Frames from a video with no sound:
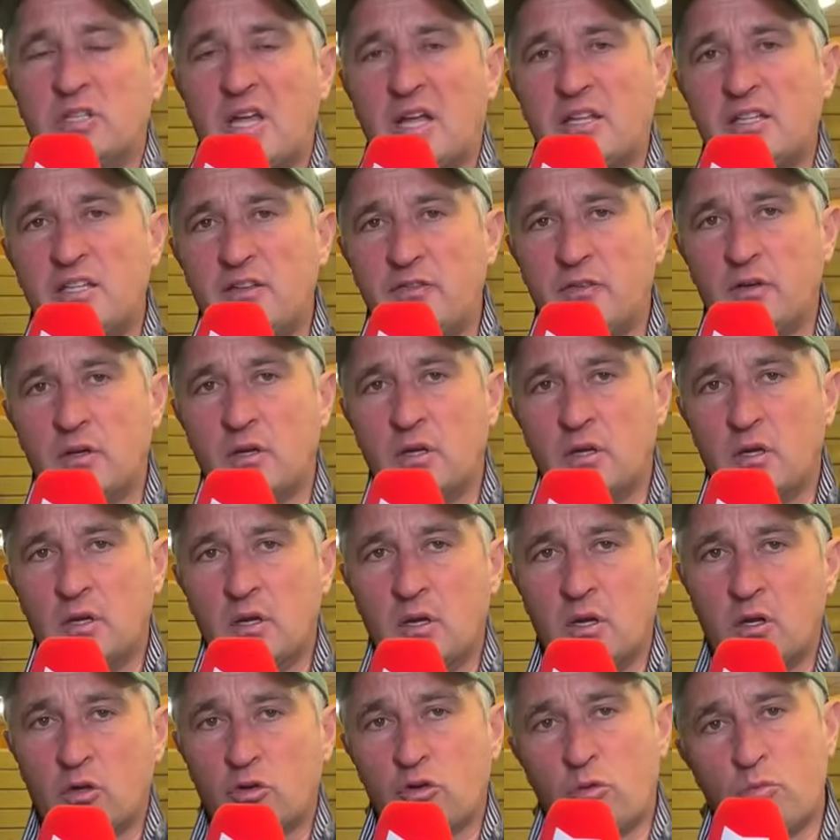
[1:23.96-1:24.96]
tardive,
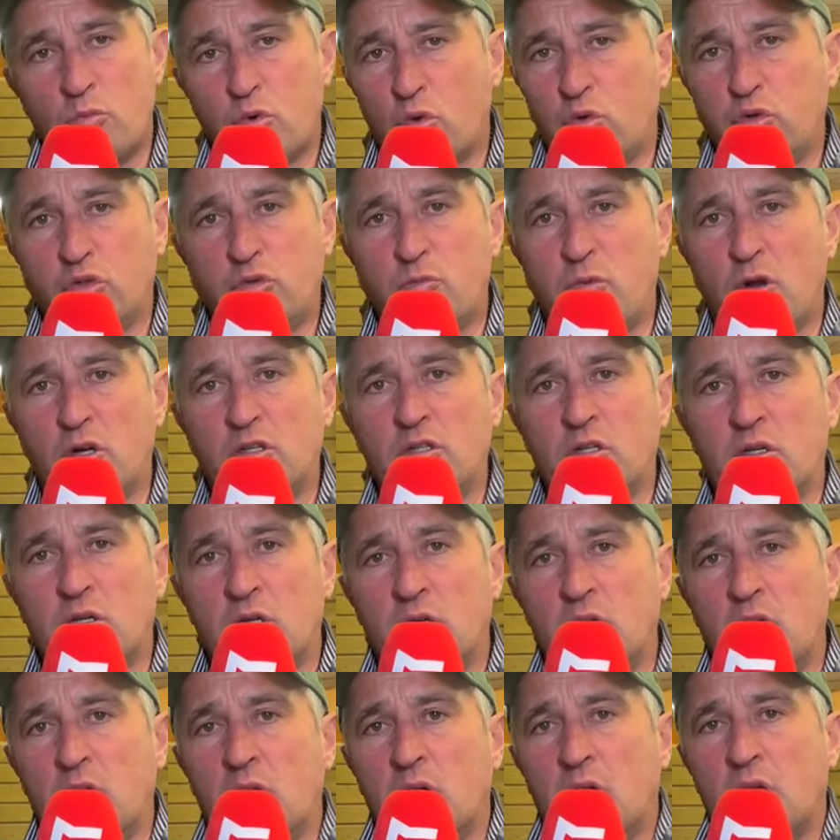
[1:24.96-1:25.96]
comme beaucoup de Bold.
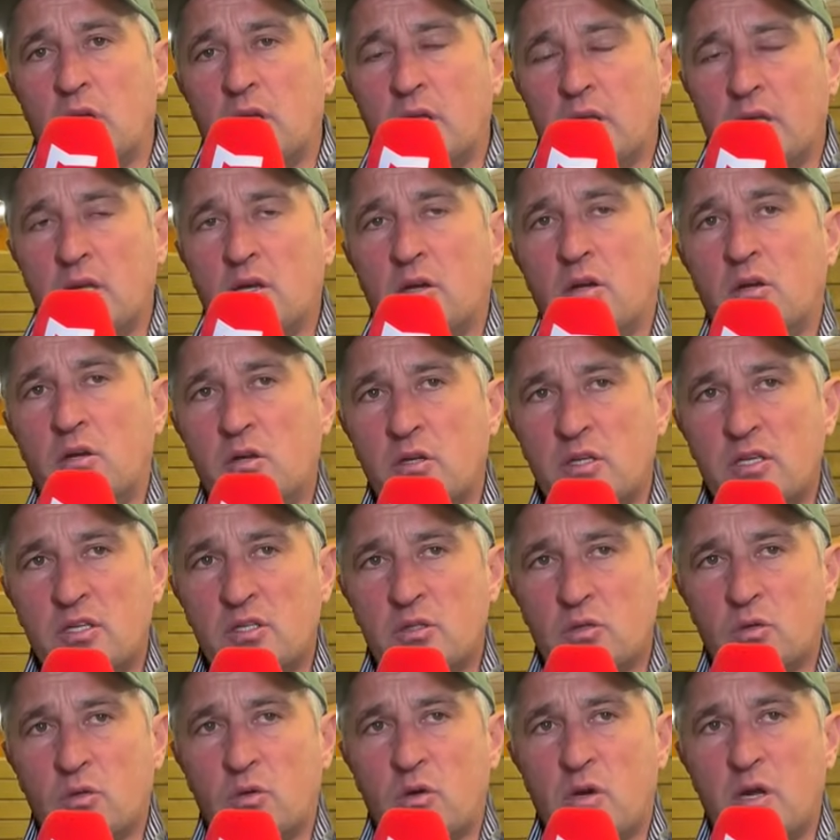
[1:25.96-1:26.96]
Et ils
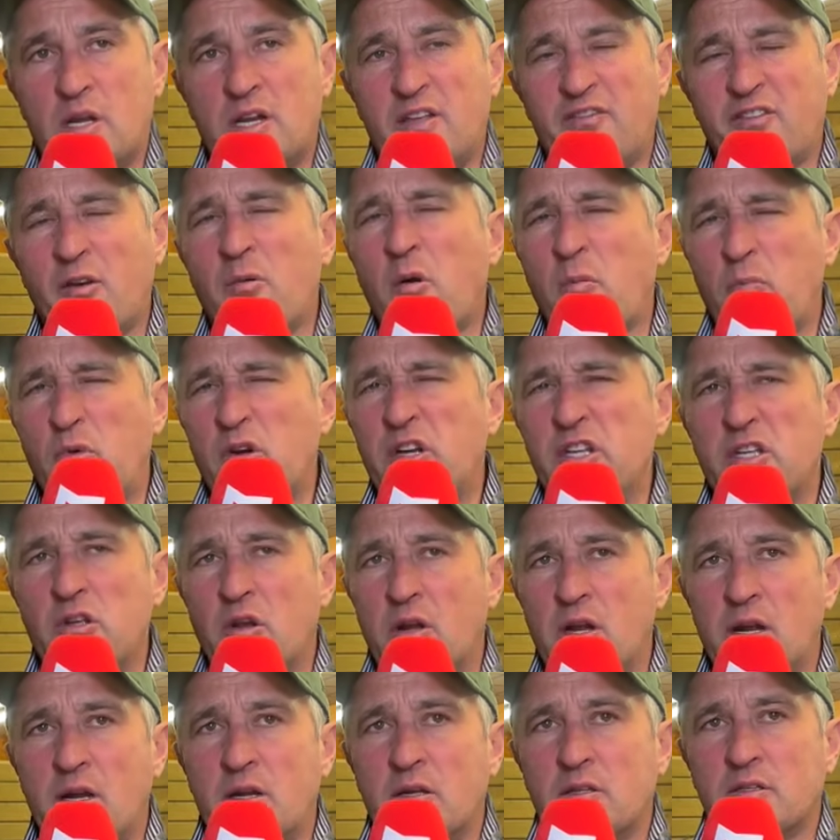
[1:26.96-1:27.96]
sont, elle est vraiment Bold
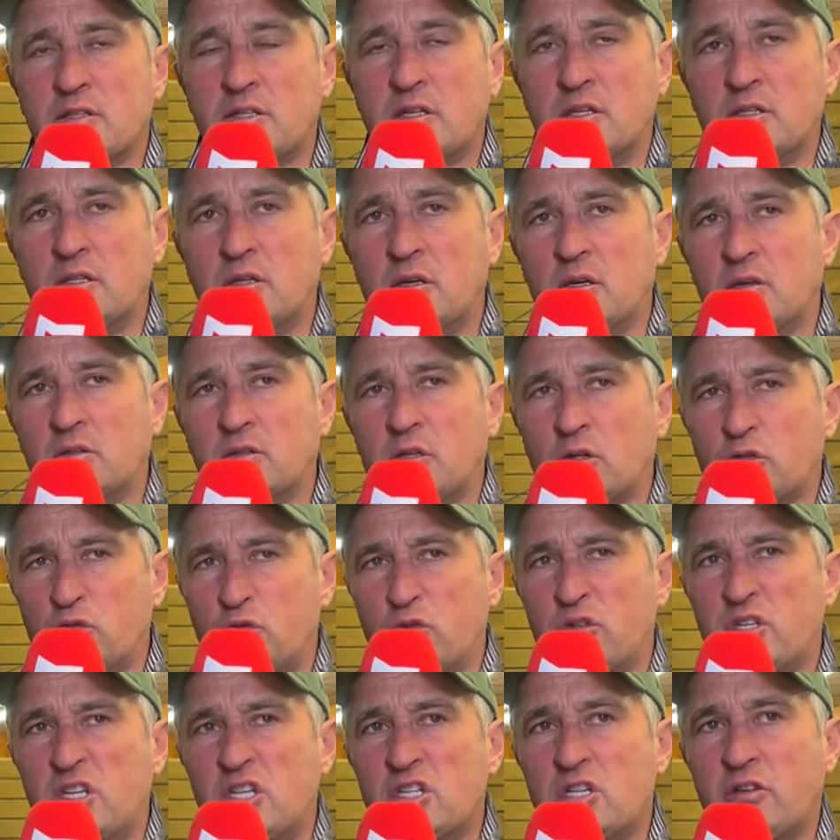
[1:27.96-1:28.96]
Eagle, elle. C'est dans, le
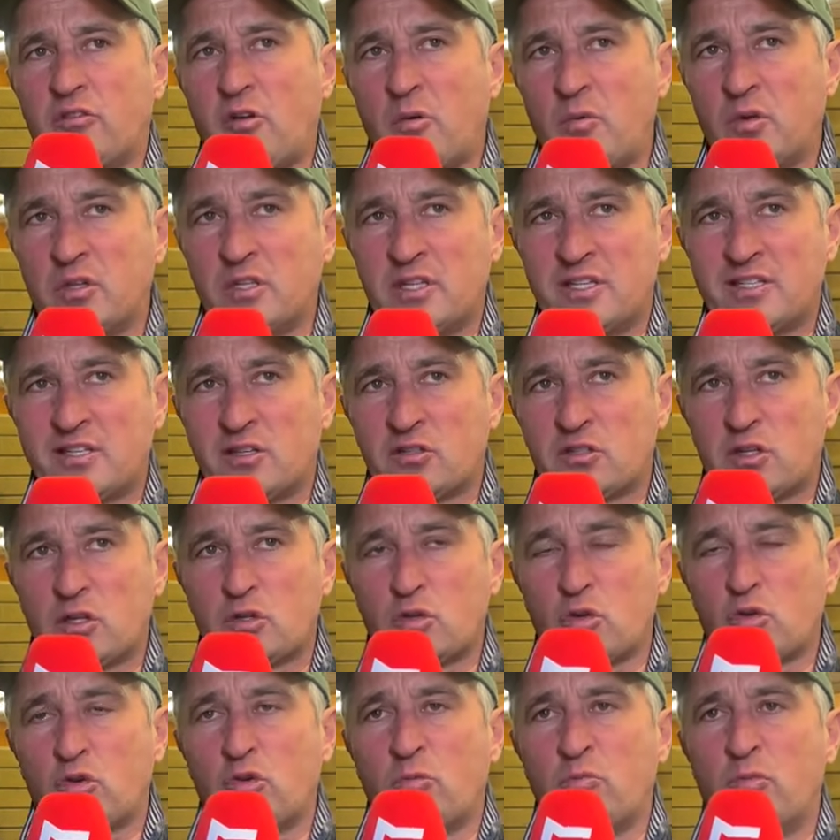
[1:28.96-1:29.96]
Suki, j'ai vraiment des
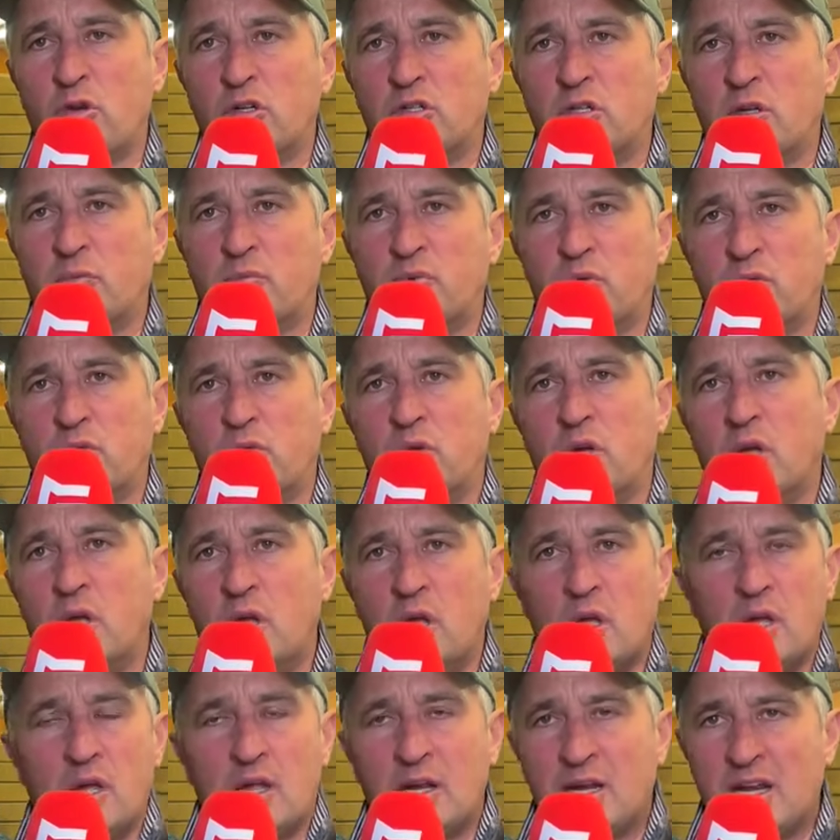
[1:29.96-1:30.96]
sensations comme Bold, un peu, de
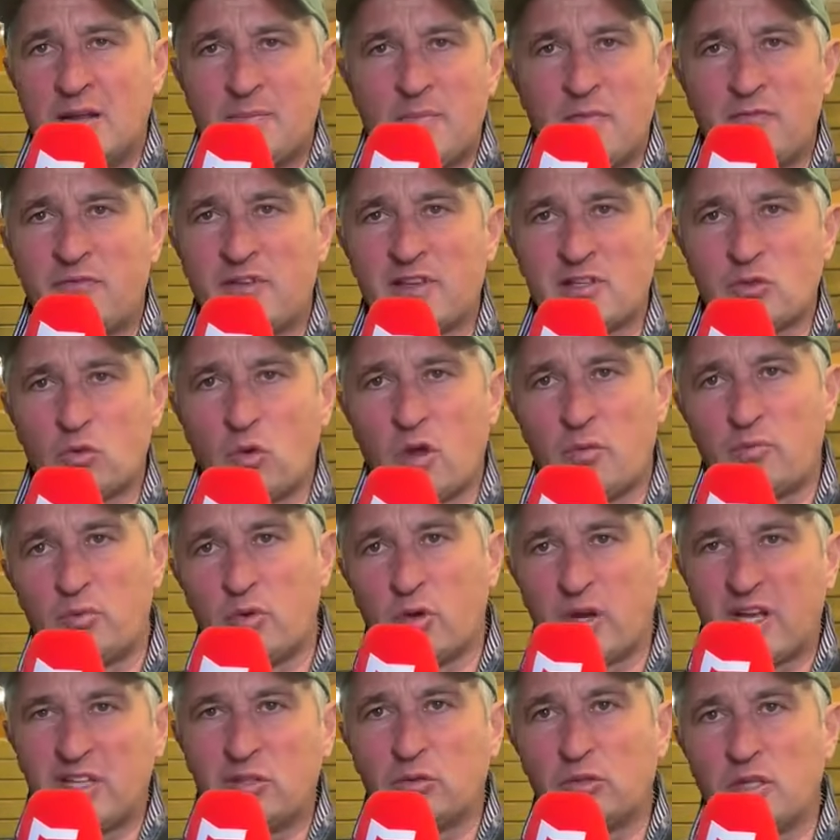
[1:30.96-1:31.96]
la même façon, un
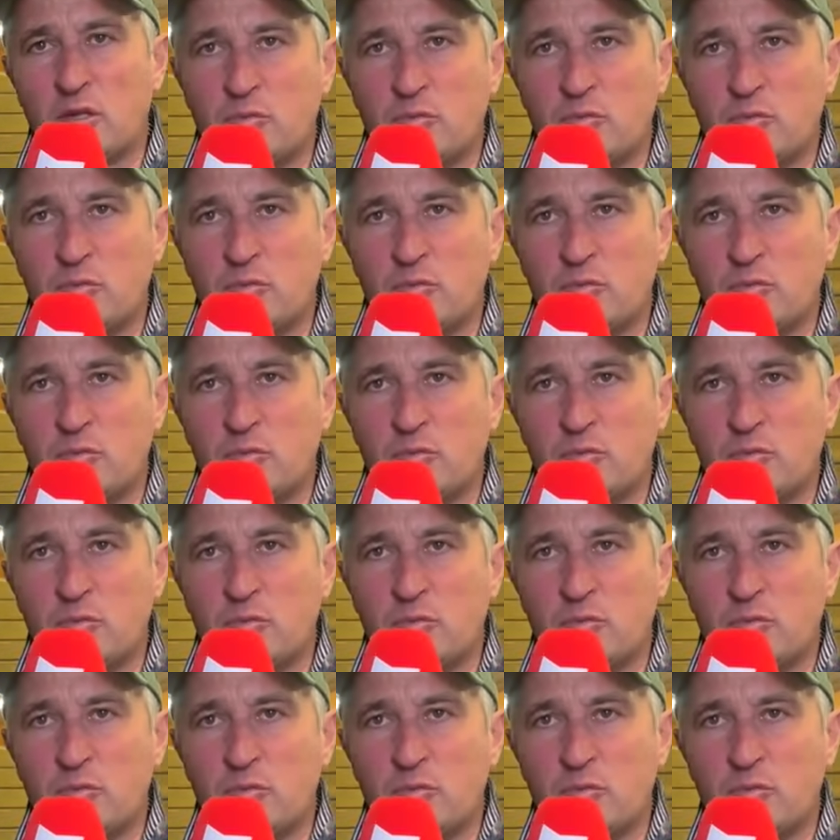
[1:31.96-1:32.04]
peu raide au